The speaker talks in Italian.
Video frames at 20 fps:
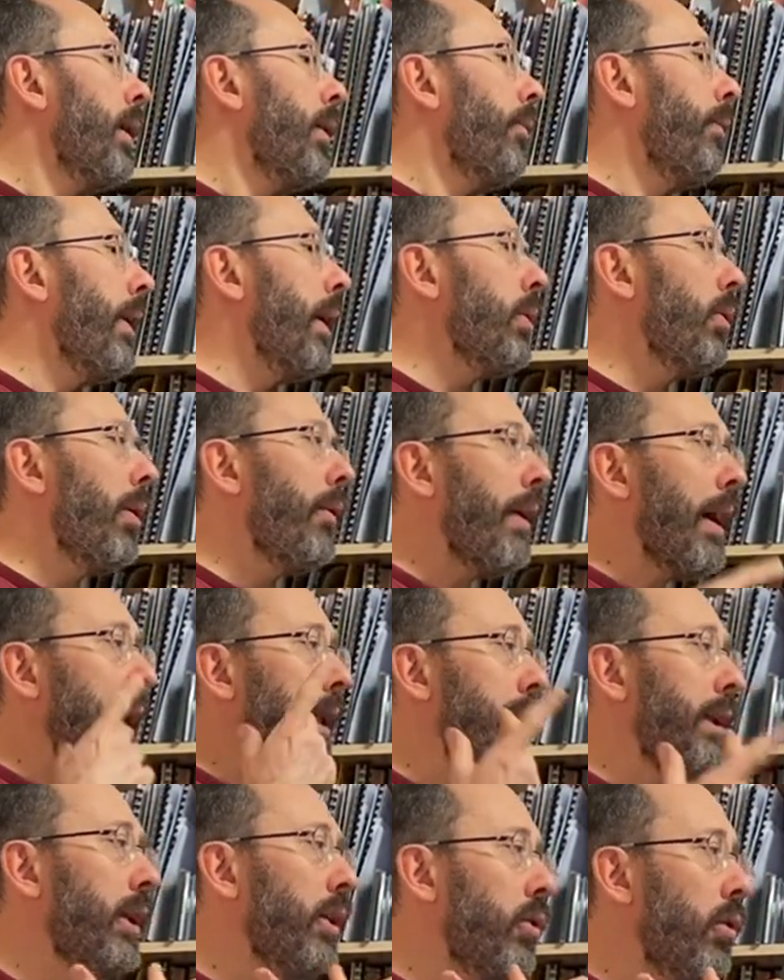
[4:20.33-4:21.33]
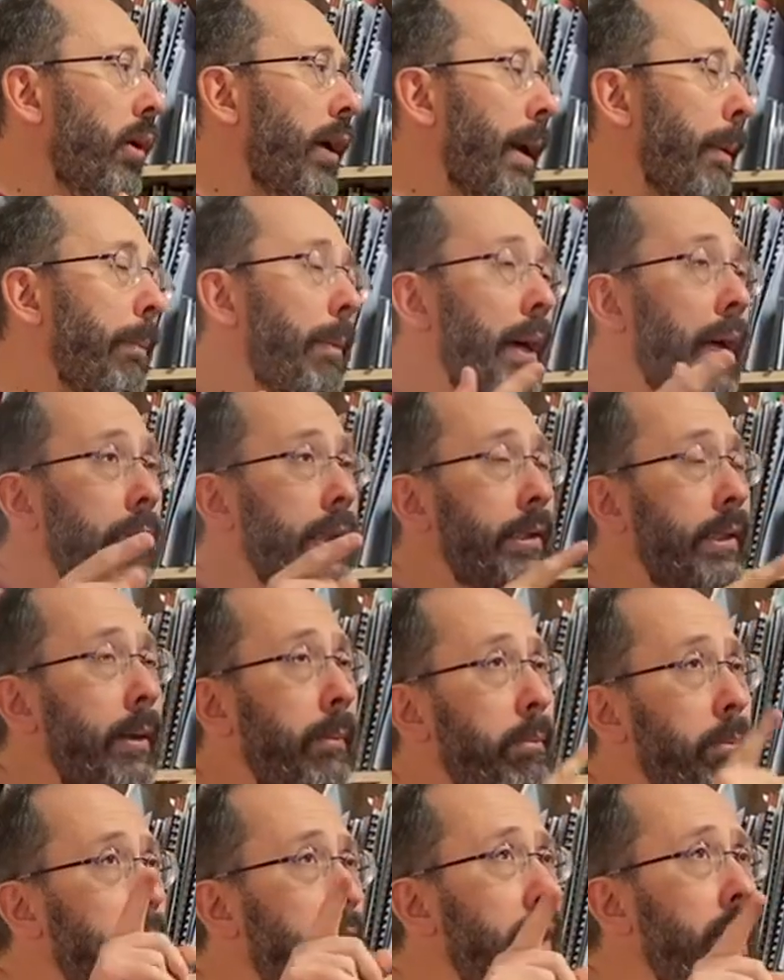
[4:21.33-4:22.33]
Vado avanti con la parte
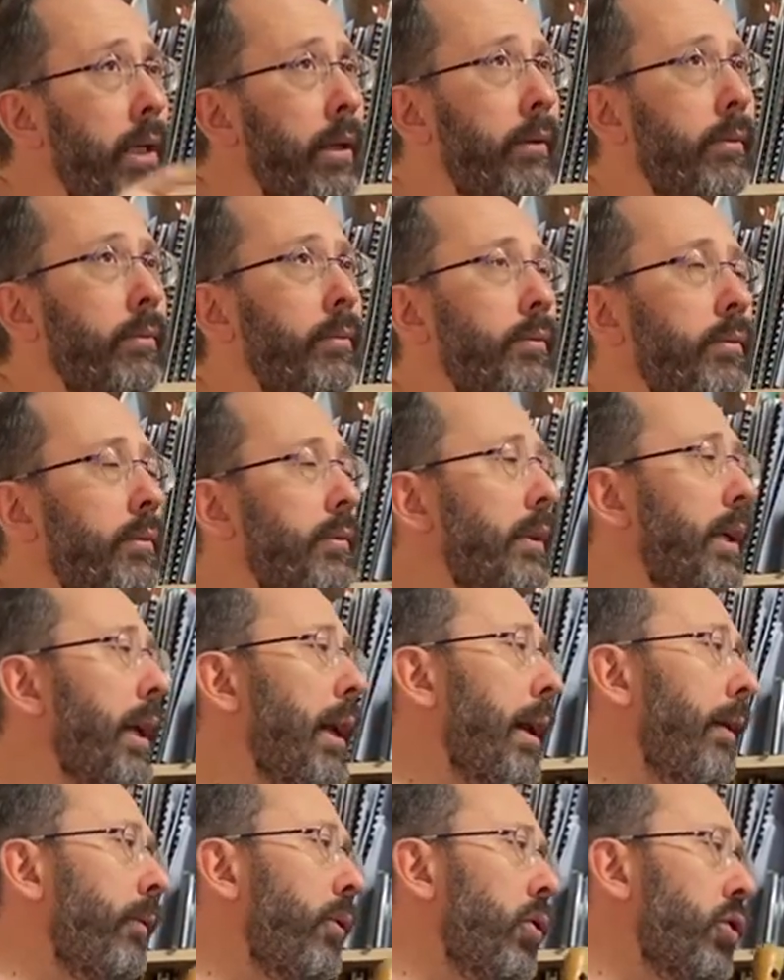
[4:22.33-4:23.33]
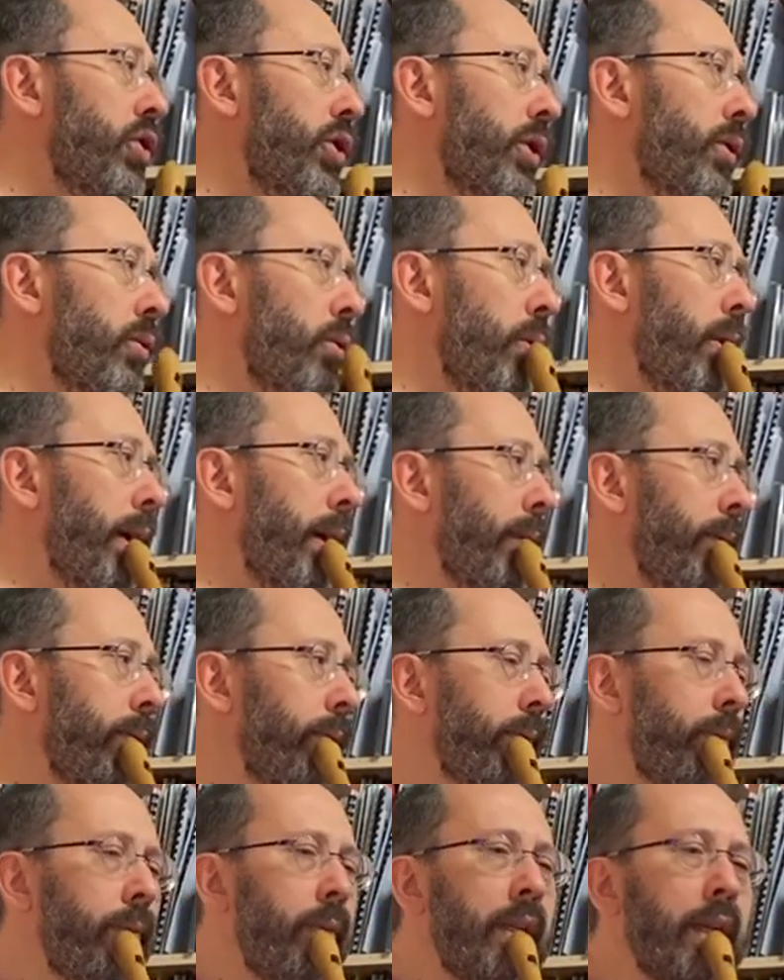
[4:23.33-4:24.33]
B della voce 2.
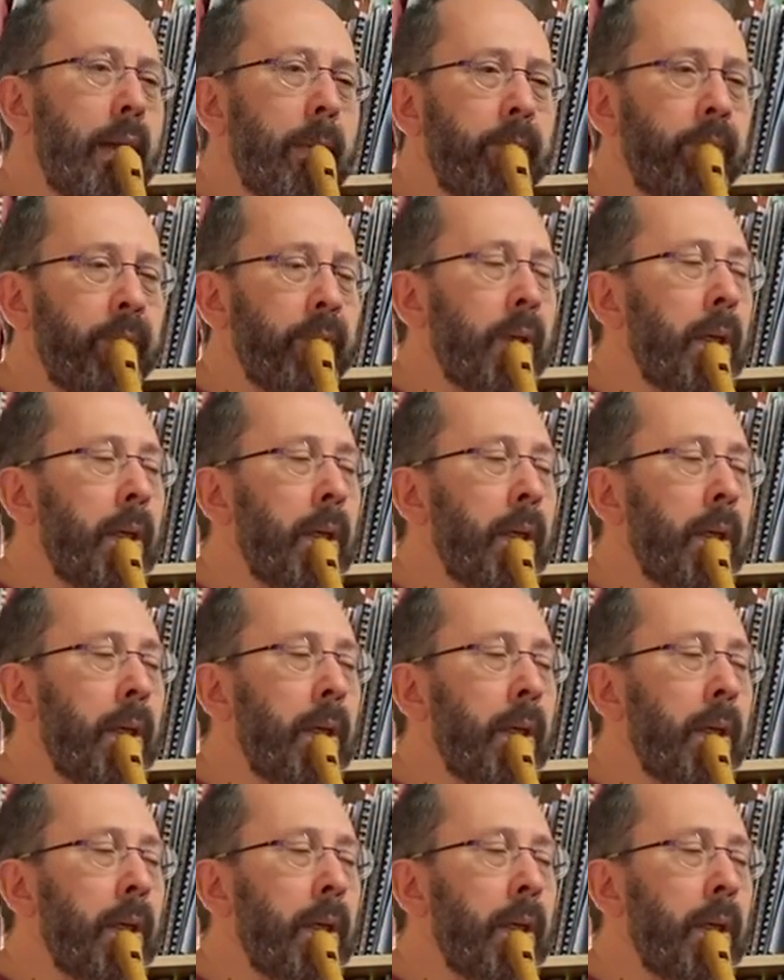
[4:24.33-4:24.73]
Via.